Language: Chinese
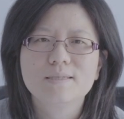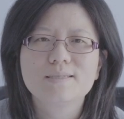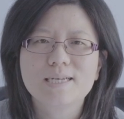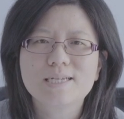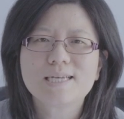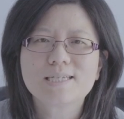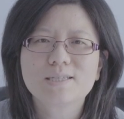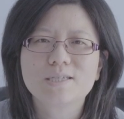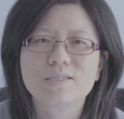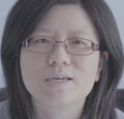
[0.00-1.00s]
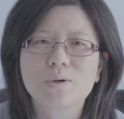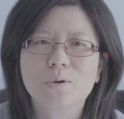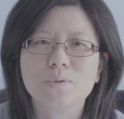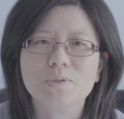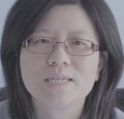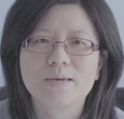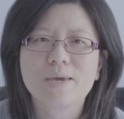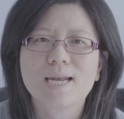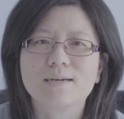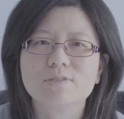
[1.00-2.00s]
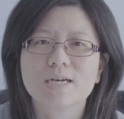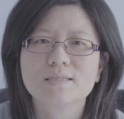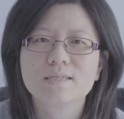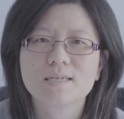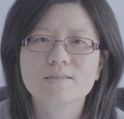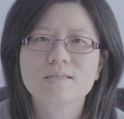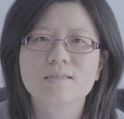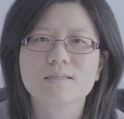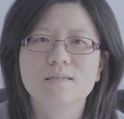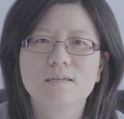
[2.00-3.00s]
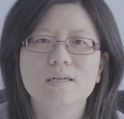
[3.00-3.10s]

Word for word: 三十一章的结构与前面两章相似，